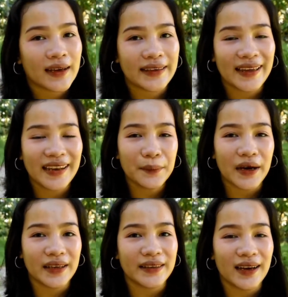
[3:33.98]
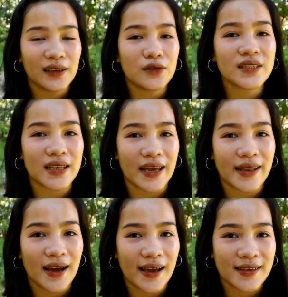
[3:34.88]
Kaya naman
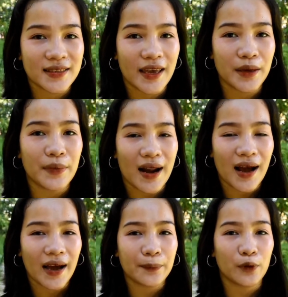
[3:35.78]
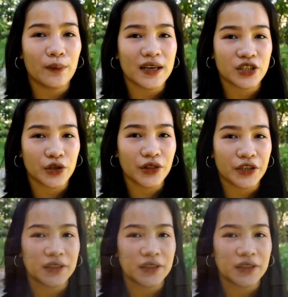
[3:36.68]
naglunsad ang SK Barangay Poblasyon